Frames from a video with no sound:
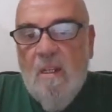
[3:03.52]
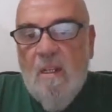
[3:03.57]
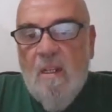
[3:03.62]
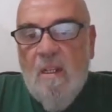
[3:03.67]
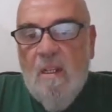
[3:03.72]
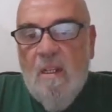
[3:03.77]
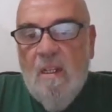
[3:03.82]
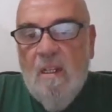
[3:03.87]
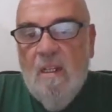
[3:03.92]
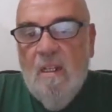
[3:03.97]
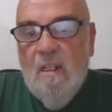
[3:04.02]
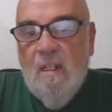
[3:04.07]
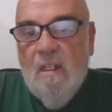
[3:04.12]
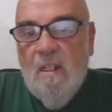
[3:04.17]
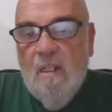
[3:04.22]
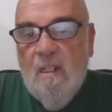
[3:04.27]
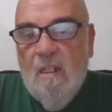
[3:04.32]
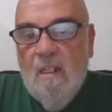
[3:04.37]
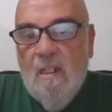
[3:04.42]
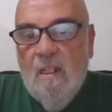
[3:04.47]

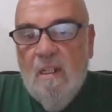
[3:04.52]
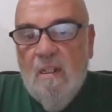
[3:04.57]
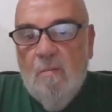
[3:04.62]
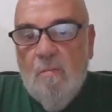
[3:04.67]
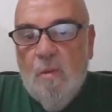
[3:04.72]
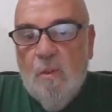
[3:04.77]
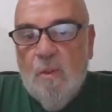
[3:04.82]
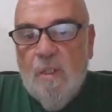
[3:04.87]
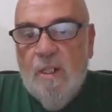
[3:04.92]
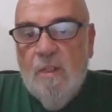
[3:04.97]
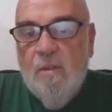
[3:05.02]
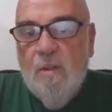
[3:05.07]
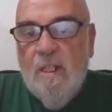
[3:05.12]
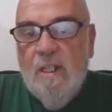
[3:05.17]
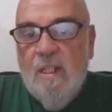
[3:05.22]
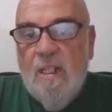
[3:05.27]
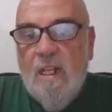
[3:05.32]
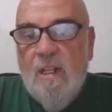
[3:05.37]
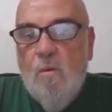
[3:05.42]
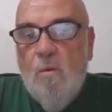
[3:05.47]
eh, en el potrero en que
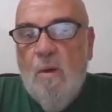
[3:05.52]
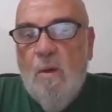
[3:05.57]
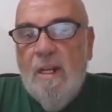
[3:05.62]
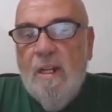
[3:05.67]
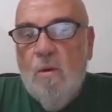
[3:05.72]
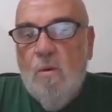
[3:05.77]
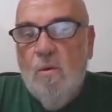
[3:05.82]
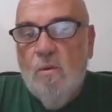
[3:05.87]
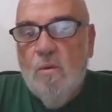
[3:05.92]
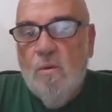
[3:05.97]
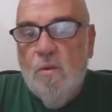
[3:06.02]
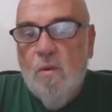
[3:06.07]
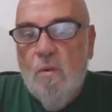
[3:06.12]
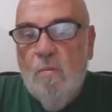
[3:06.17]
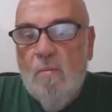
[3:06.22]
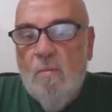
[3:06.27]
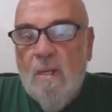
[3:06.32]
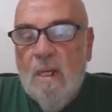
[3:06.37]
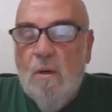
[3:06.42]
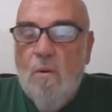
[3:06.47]
está lugares con
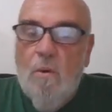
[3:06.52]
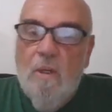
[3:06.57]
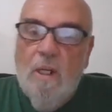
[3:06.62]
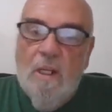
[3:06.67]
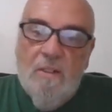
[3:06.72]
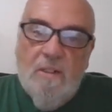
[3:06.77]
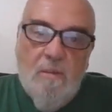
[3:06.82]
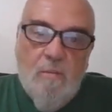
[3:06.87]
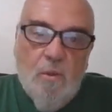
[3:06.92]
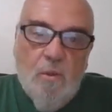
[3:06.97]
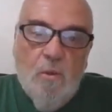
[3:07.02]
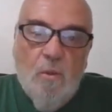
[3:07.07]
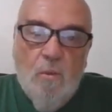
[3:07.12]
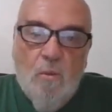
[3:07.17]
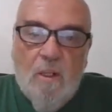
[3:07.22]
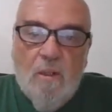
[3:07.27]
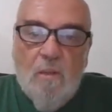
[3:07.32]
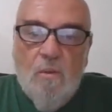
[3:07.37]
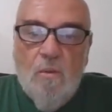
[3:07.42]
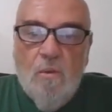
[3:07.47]
sombra o le hacemos un
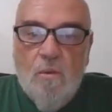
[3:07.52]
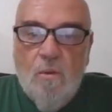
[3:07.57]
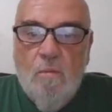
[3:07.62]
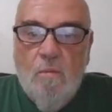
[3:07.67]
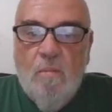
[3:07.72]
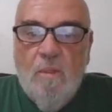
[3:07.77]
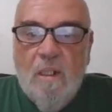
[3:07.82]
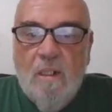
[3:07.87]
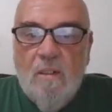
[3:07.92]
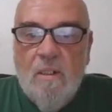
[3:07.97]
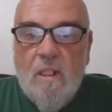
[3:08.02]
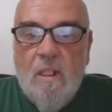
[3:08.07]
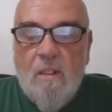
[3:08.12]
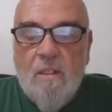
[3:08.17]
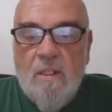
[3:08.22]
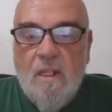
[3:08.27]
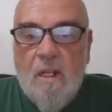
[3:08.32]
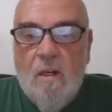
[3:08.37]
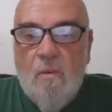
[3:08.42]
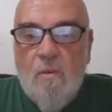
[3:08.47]
lugar con sombra, ya
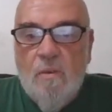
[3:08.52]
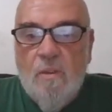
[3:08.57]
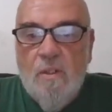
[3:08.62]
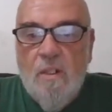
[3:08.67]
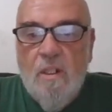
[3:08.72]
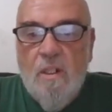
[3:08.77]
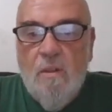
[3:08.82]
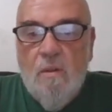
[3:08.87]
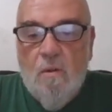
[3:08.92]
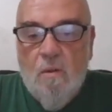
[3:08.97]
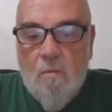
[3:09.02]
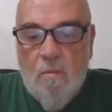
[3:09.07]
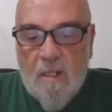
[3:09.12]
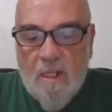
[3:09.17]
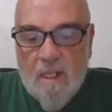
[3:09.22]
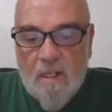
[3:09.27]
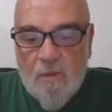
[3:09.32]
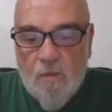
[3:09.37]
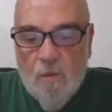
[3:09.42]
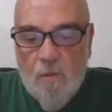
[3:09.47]
sea con cinco, con
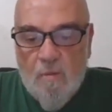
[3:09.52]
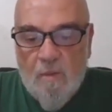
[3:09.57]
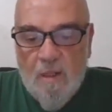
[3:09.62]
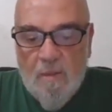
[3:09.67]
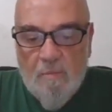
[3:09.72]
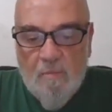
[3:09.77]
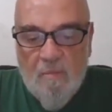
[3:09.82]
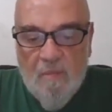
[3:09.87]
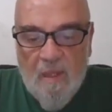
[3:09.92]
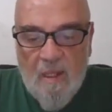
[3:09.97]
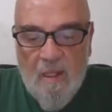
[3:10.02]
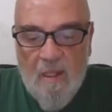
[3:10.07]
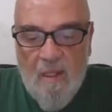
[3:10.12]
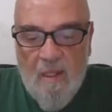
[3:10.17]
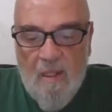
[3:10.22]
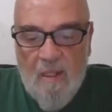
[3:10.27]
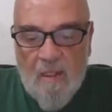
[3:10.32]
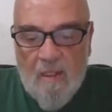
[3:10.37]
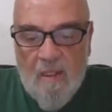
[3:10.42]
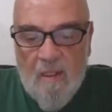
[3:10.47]
más sombra,
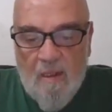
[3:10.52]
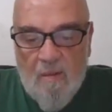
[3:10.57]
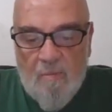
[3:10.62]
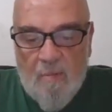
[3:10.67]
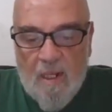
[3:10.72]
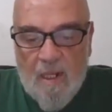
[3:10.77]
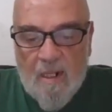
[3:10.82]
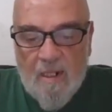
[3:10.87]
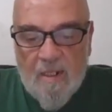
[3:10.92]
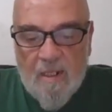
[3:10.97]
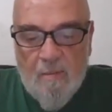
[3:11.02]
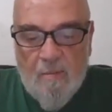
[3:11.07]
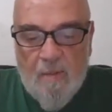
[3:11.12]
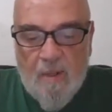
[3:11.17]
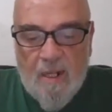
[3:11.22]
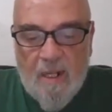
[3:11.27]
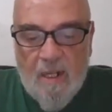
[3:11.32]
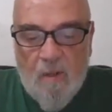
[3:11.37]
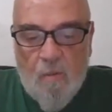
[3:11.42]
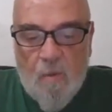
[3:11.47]
para que se
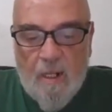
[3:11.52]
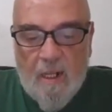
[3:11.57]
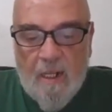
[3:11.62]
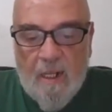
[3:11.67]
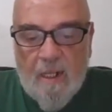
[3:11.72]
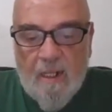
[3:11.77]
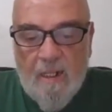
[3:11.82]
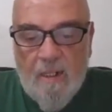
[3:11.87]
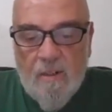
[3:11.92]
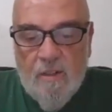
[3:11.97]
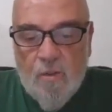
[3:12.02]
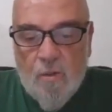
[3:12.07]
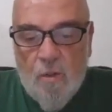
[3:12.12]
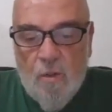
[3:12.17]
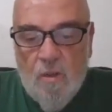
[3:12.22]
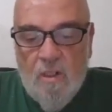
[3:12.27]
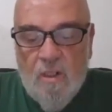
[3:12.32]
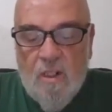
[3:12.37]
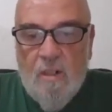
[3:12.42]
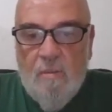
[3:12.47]
pueda resguardar del
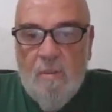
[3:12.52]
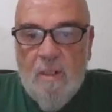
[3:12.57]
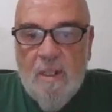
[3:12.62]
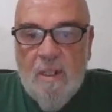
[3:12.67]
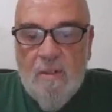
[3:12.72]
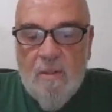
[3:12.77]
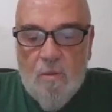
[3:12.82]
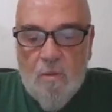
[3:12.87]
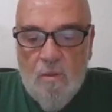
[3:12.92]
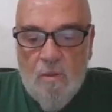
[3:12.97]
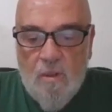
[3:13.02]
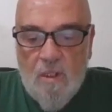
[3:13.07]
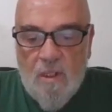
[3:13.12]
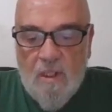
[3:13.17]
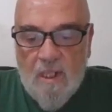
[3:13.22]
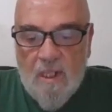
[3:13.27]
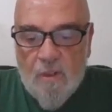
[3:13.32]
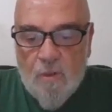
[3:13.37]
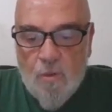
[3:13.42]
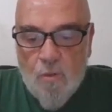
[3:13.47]
sol, del viento y
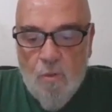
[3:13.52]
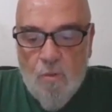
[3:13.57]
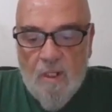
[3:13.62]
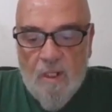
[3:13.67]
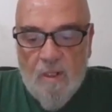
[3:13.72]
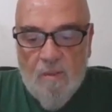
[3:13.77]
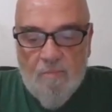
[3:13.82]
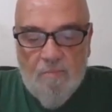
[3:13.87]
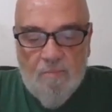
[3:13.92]
de la lluvia.